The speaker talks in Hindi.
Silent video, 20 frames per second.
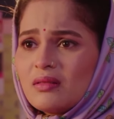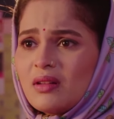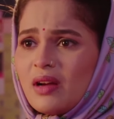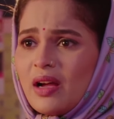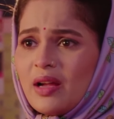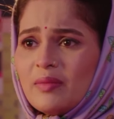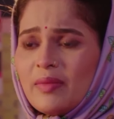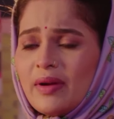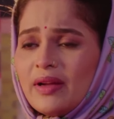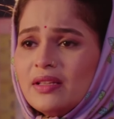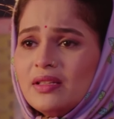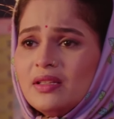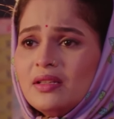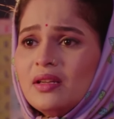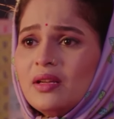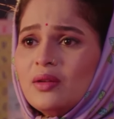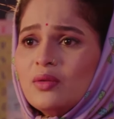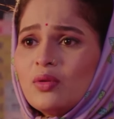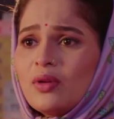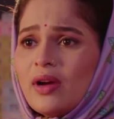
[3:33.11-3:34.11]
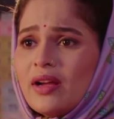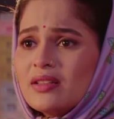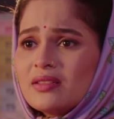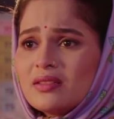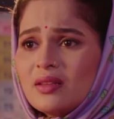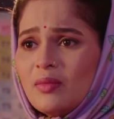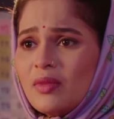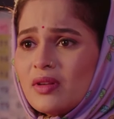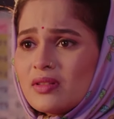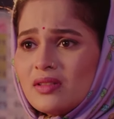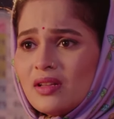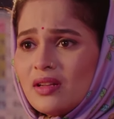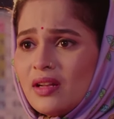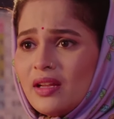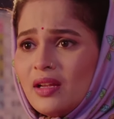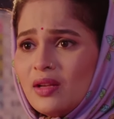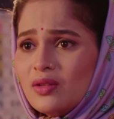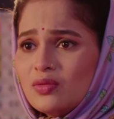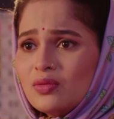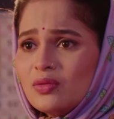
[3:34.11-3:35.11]
काय माहिती नाही हो काही समजलं
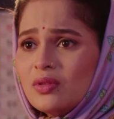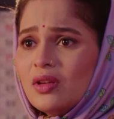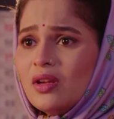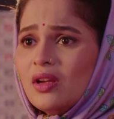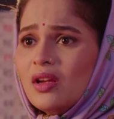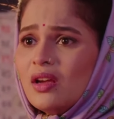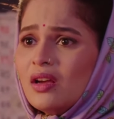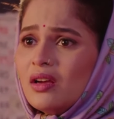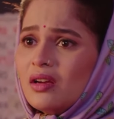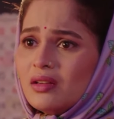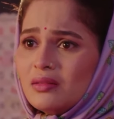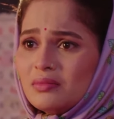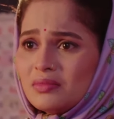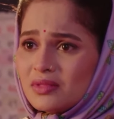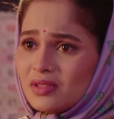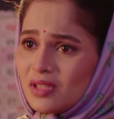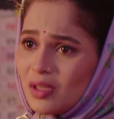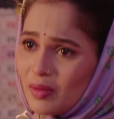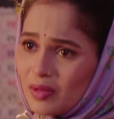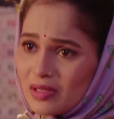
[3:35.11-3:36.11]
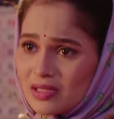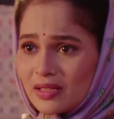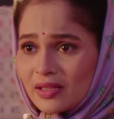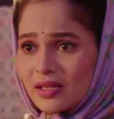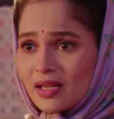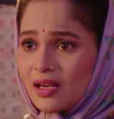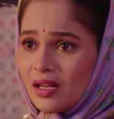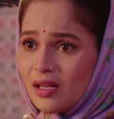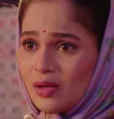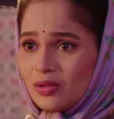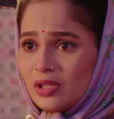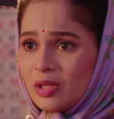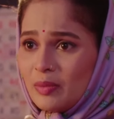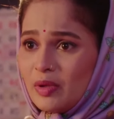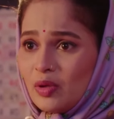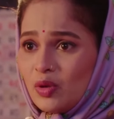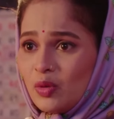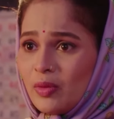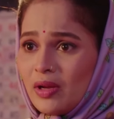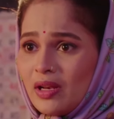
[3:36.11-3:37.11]
नाही अजून समजलं की कळवते
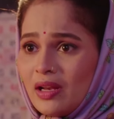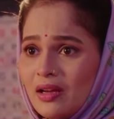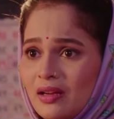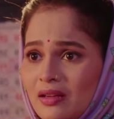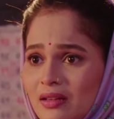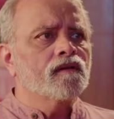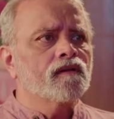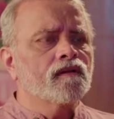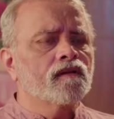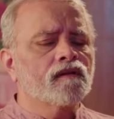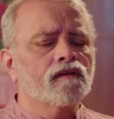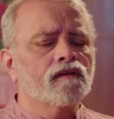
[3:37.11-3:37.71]
मी तुम्हाला